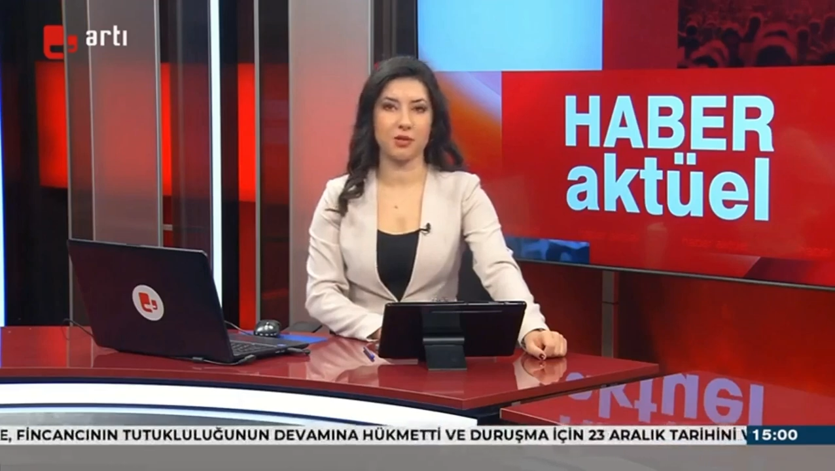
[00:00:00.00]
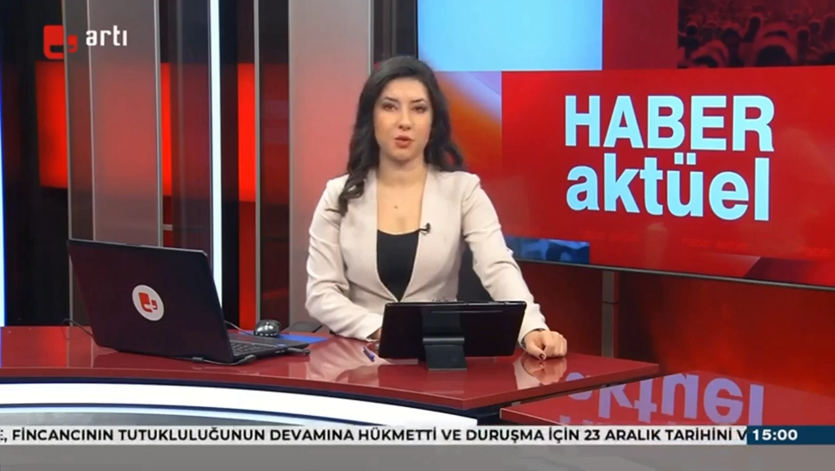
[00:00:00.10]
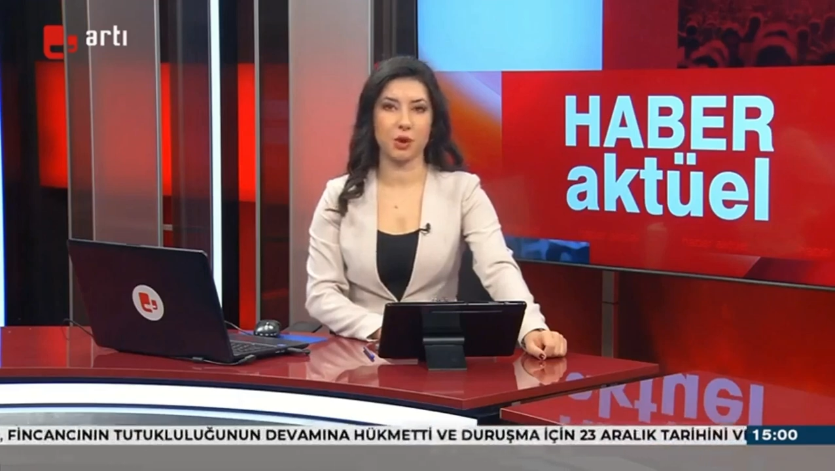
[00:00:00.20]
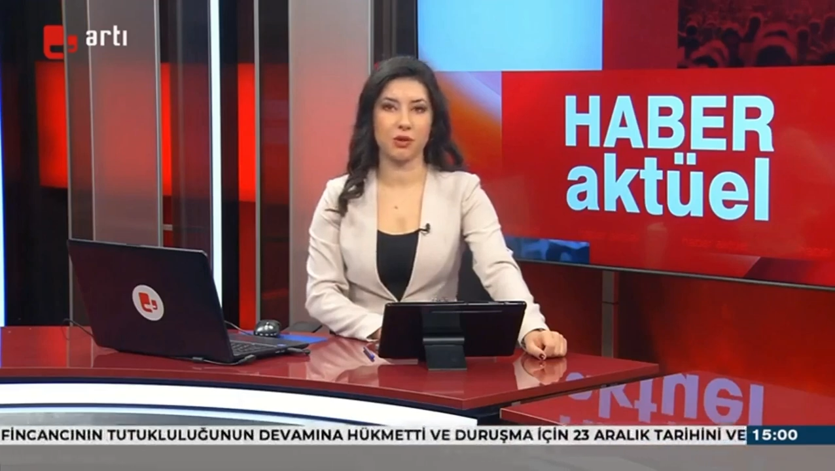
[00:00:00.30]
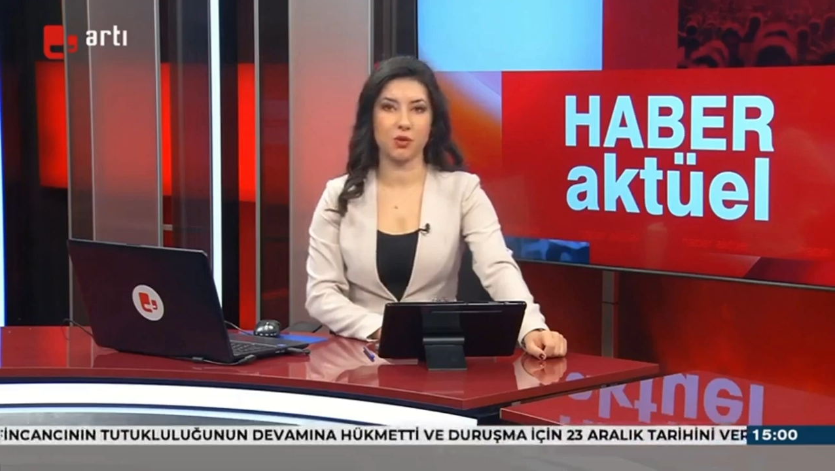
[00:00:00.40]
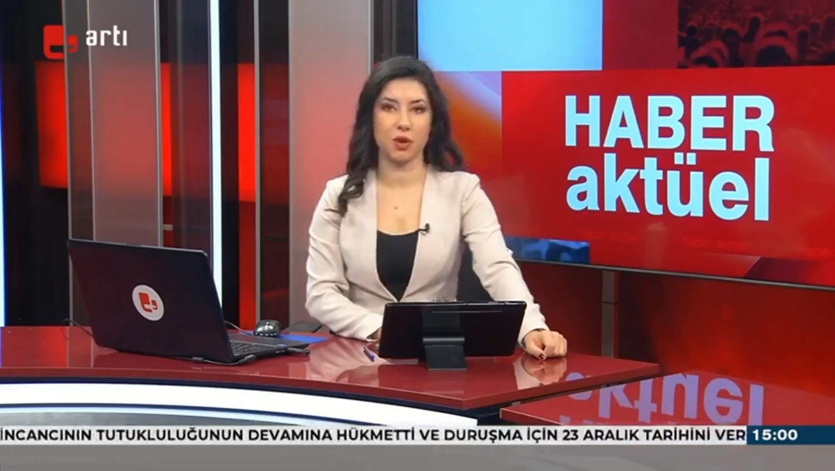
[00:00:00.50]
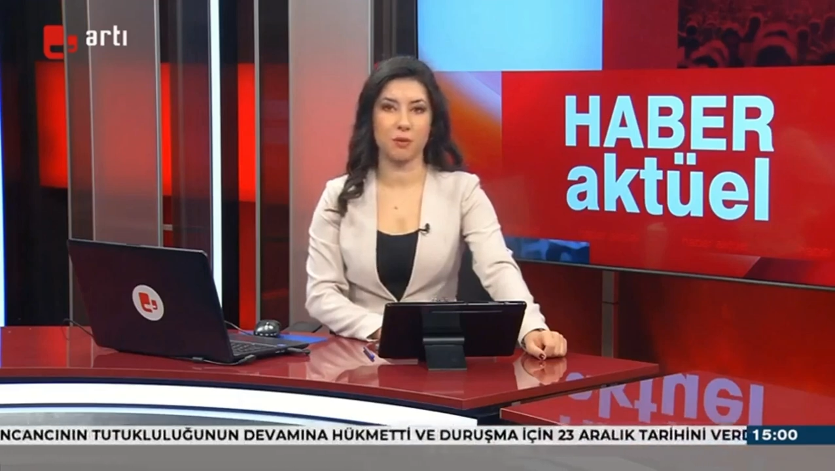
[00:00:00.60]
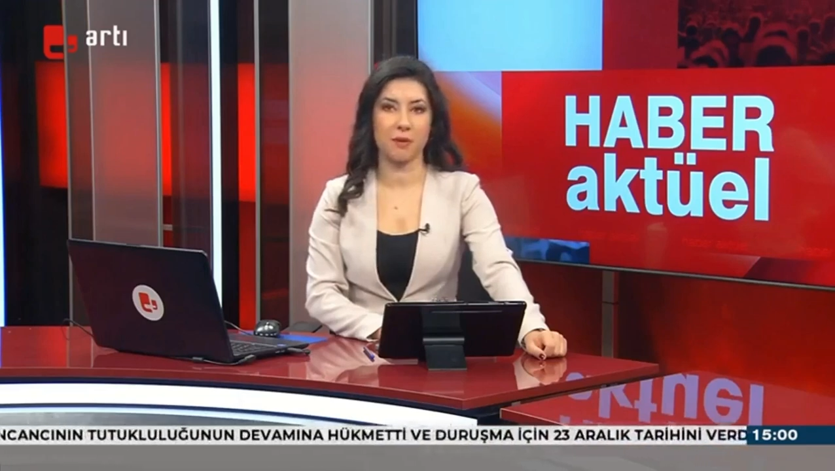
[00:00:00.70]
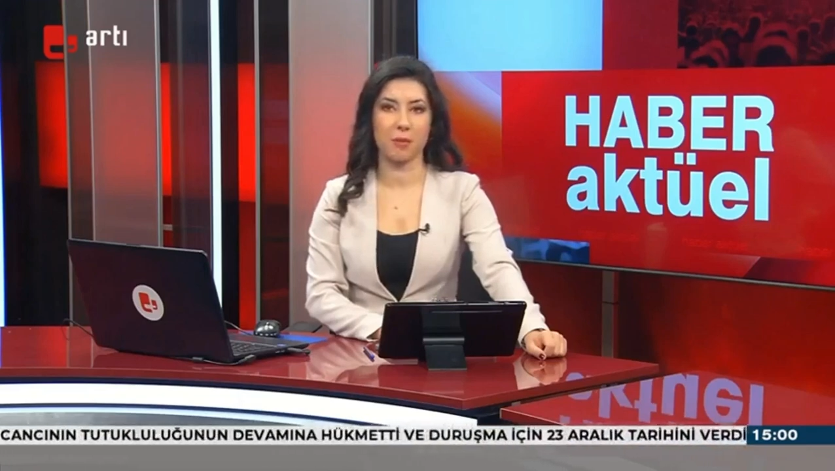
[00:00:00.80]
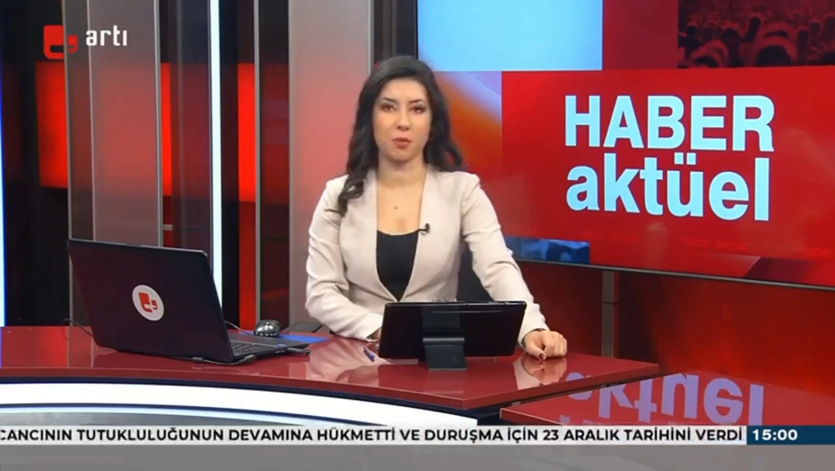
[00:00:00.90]
Başkanı
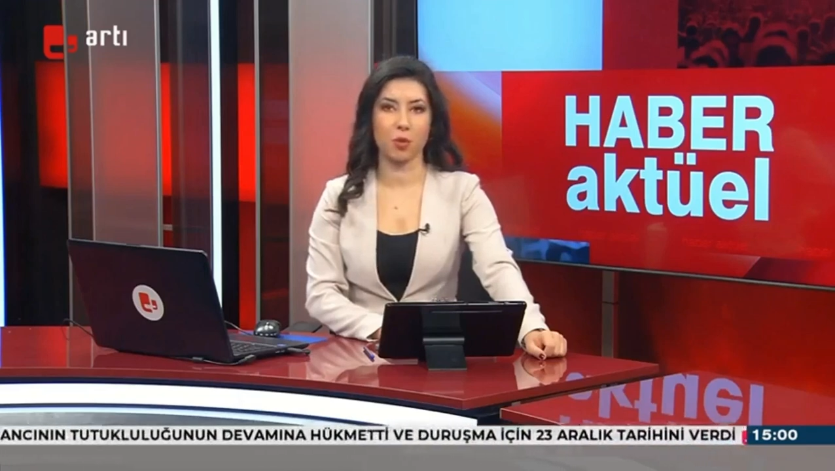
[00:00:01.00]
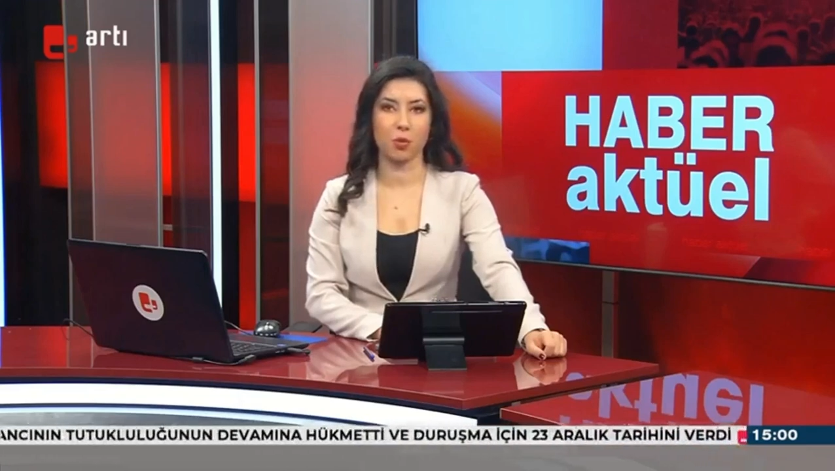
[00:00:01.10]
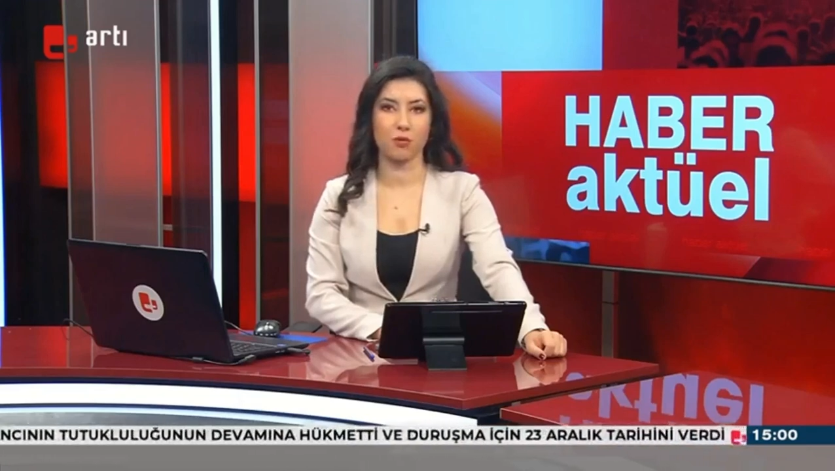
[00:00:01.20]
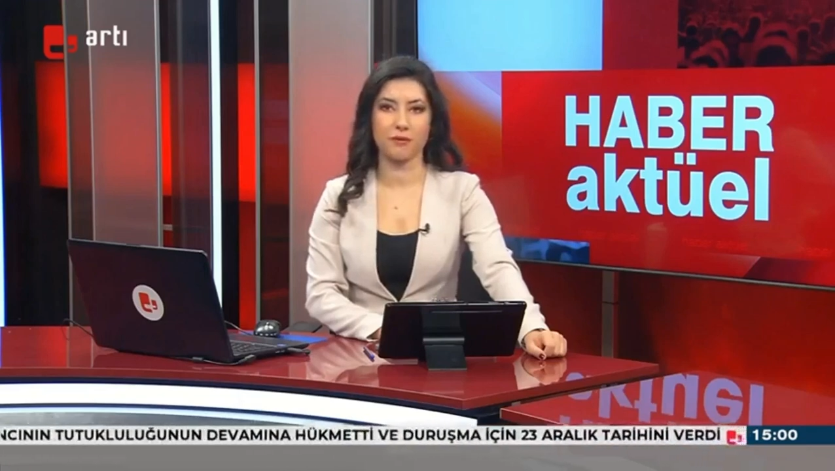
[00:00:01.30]
Şebnem Kurur